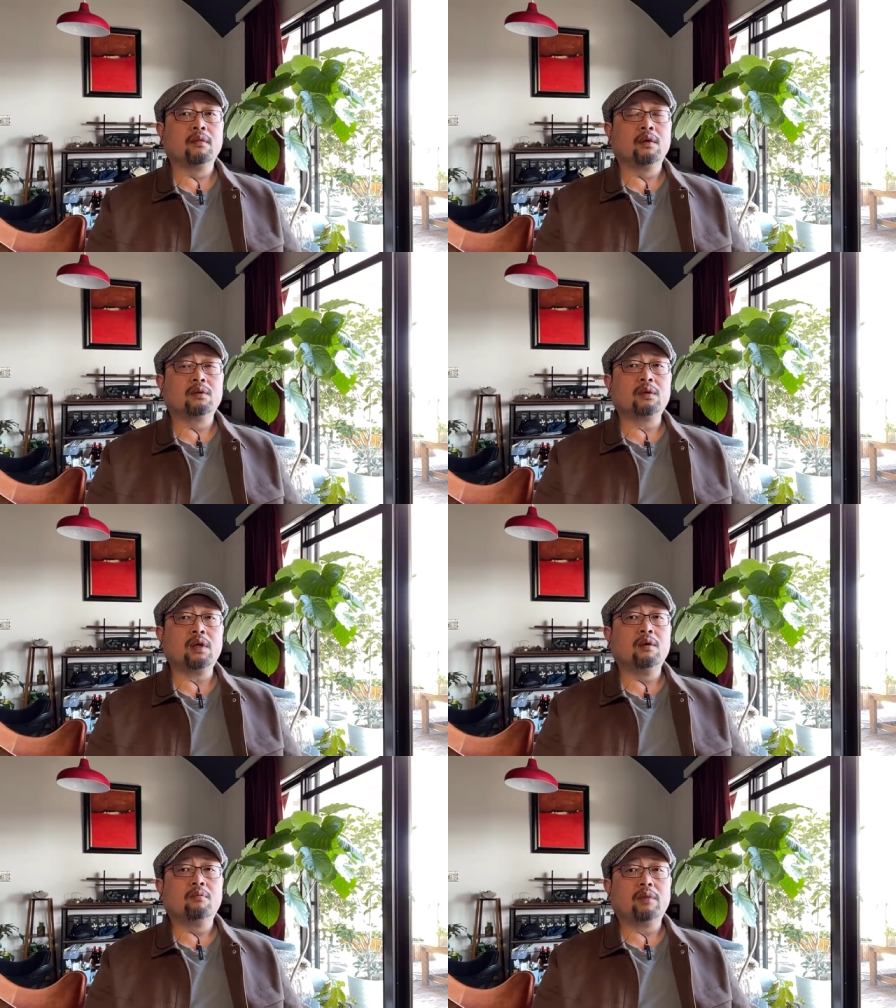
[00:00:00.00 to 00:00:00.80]
所
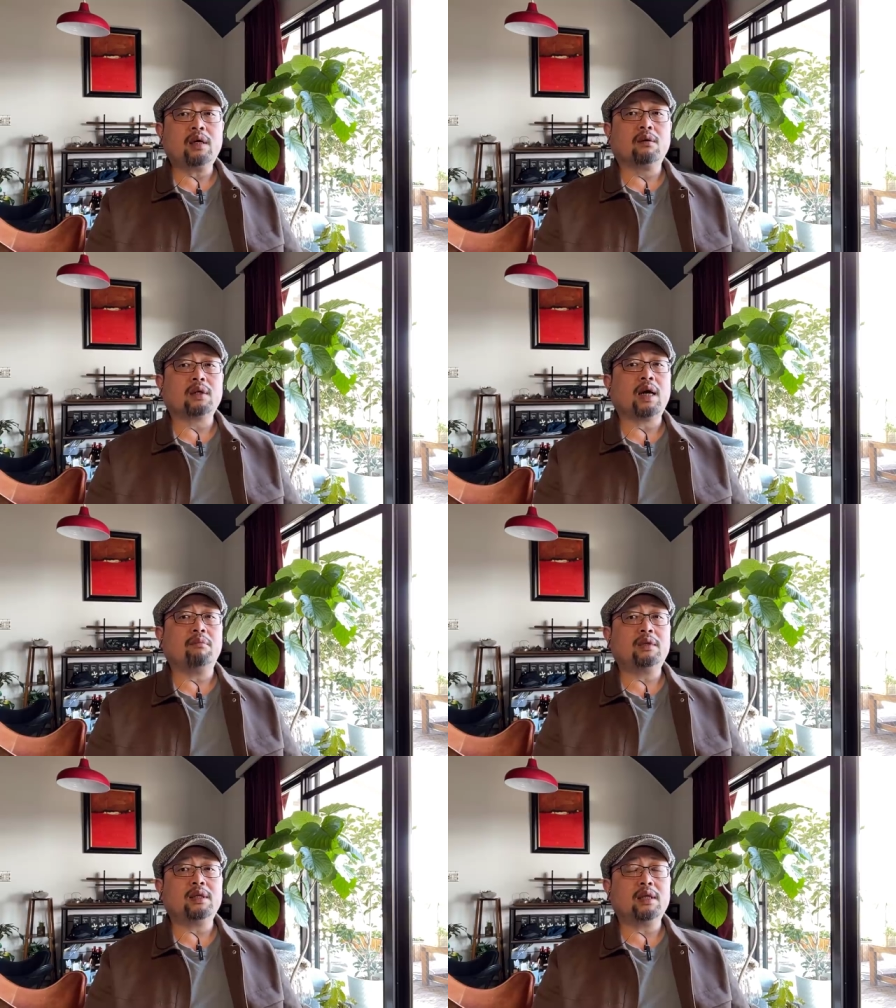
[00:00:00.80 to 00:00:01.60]
以没有他
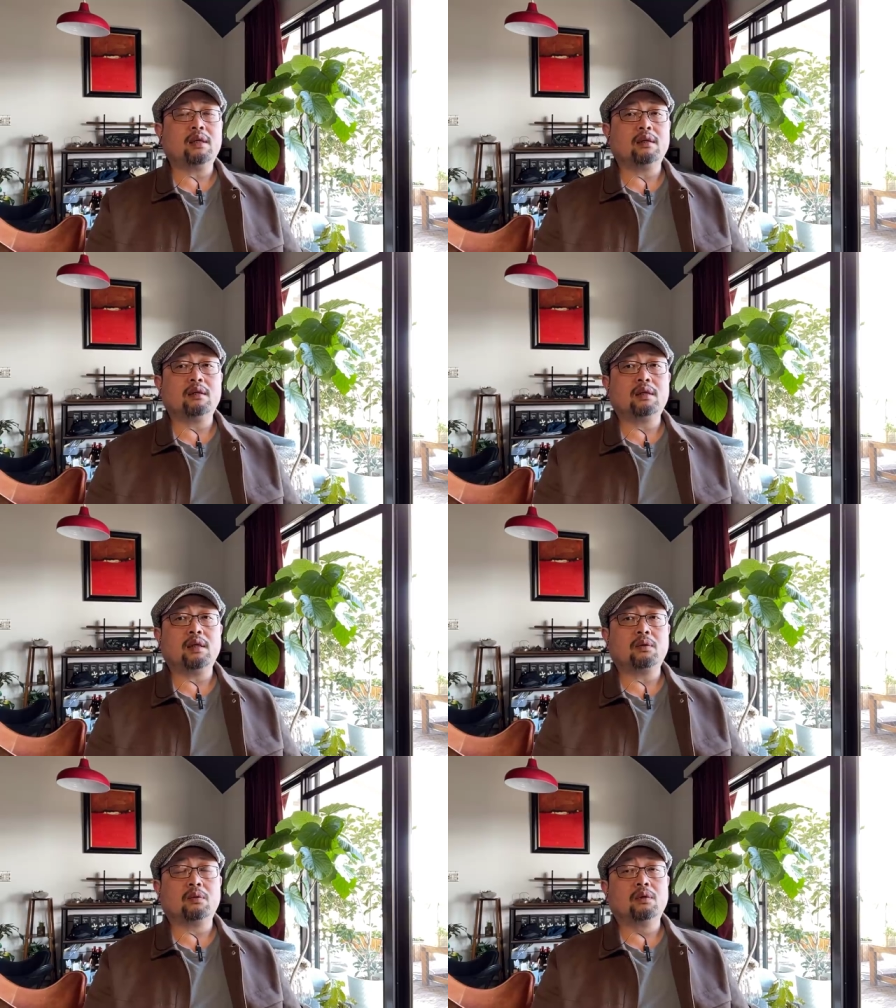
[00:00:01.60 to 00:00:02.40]
们这些人的这
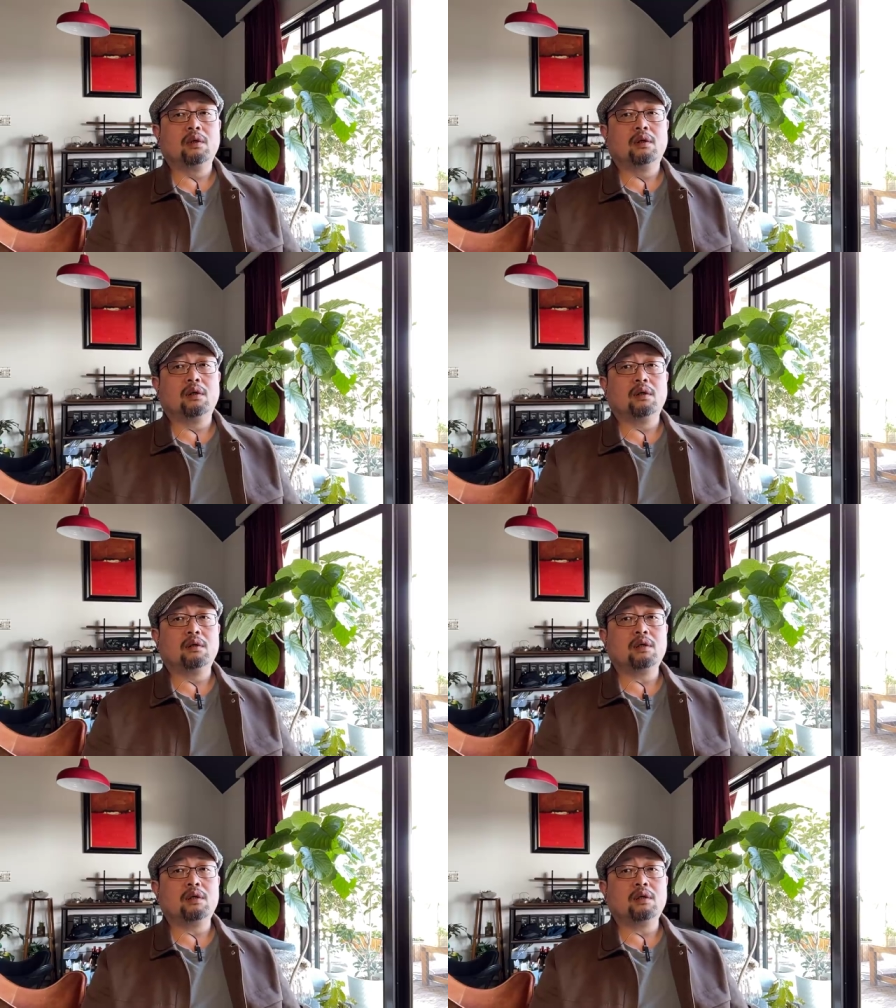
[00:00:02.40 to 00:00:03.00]
种呃，